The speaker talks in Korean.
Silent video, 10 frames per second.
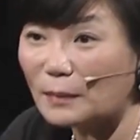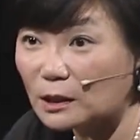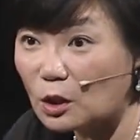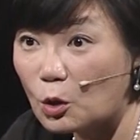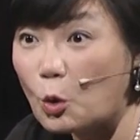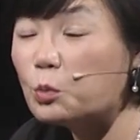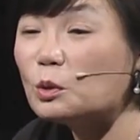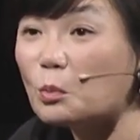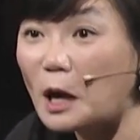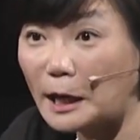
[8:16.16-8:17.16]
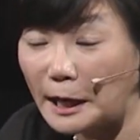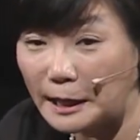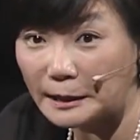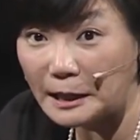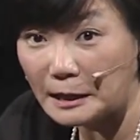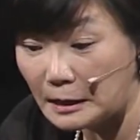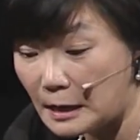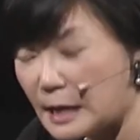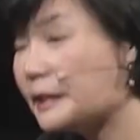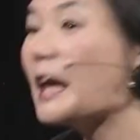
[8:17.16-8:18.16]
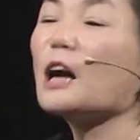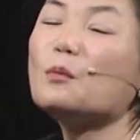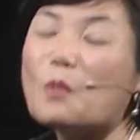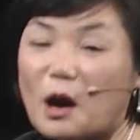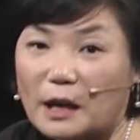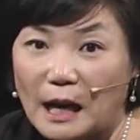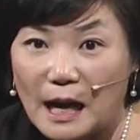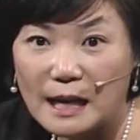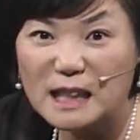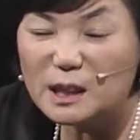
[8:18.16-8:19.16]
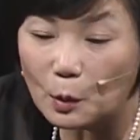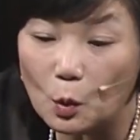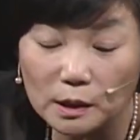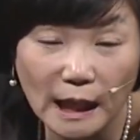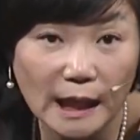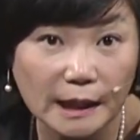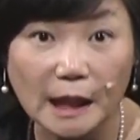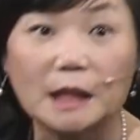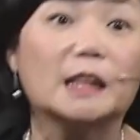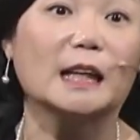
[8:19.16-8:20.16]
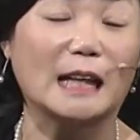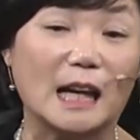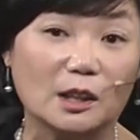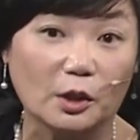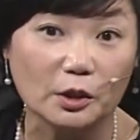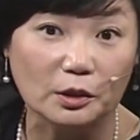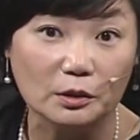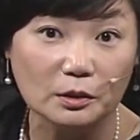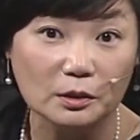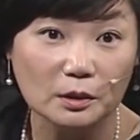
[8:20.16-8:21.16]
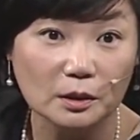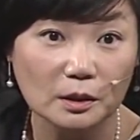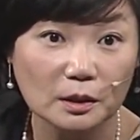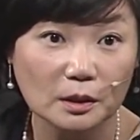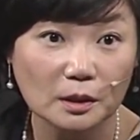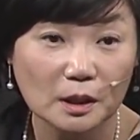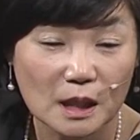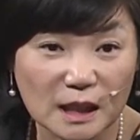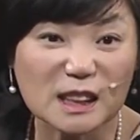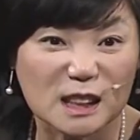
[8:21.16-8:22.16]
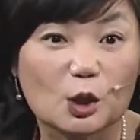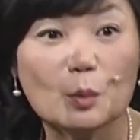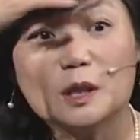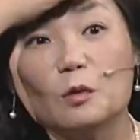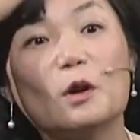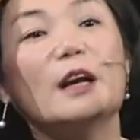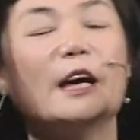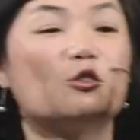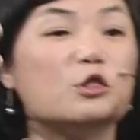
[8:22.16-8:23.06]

거 맞아? 공부는 뭐하라 해야 돼? 대학은 뭐하러 가? 이 집은 꼭 살아야 되나? 그러다가 나가는 거예요. 그래서 그 고민은 원래